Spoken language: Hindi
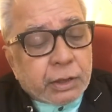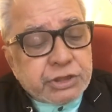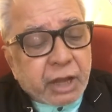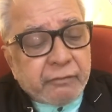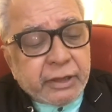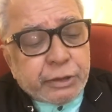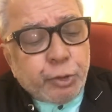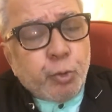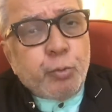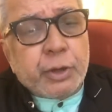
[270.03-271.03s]
जावेद
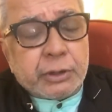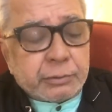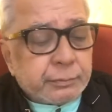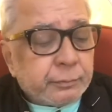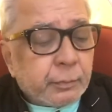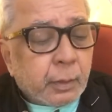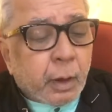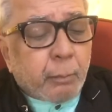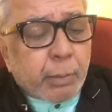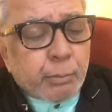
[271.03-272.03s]
की उम्र
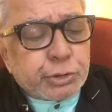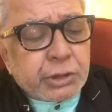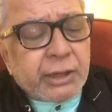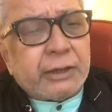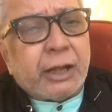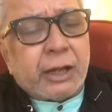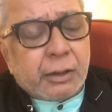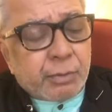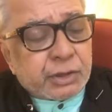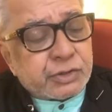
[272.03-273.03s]
बमुश्किल
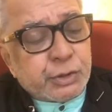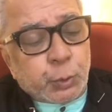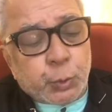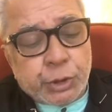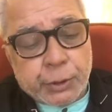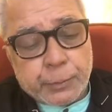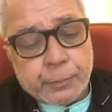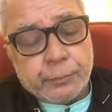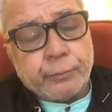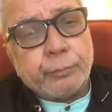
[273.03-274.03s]
अट्ठारह बरस की होगी
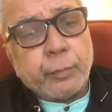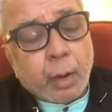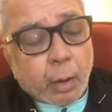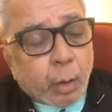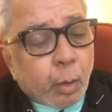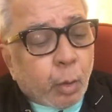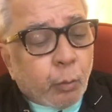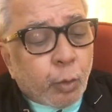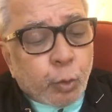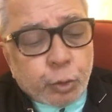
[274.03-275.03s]

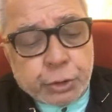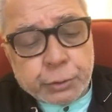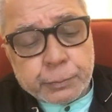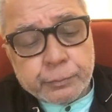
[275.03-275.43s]
वो खुद